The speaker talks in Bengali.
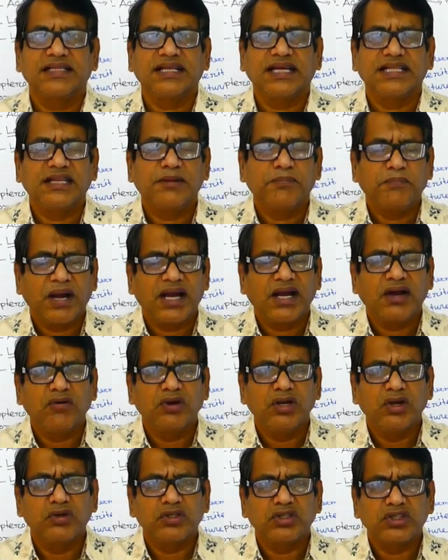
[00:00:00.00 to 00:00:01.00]
তাদের
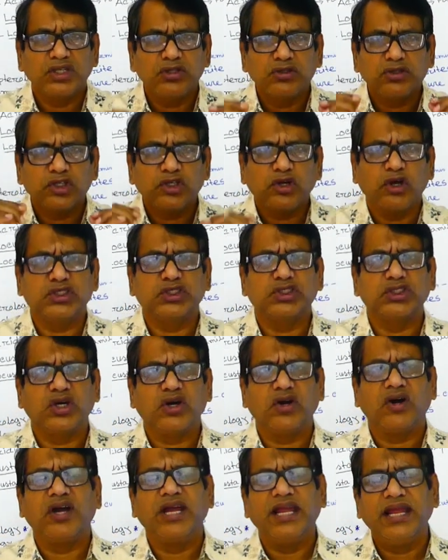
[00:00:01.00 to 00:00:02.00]
পাখাগুলো অত্যন্ত স্বচ্ছ
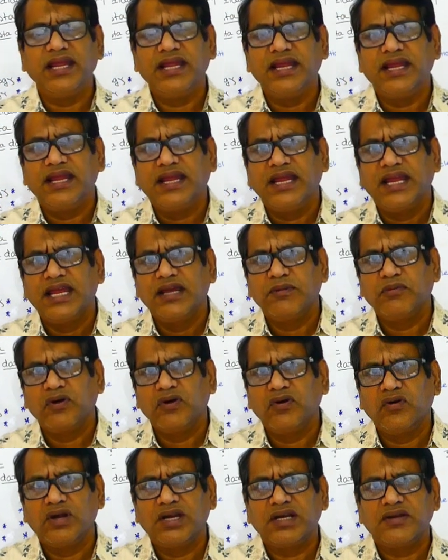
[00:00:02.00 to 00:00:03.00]
হয়
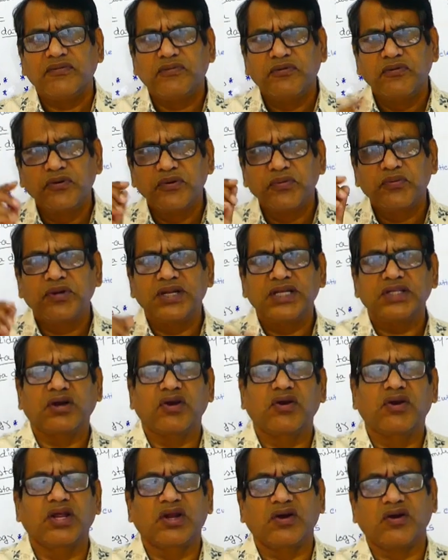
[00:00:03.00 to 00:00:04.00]
এবং অনেকটা ফুরফুরে
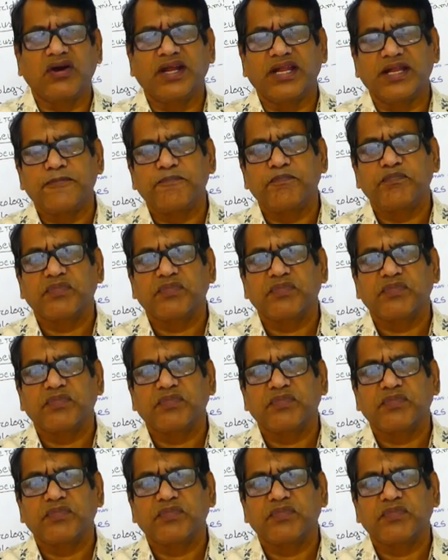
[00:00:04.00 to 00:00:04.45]
ধরনের হয়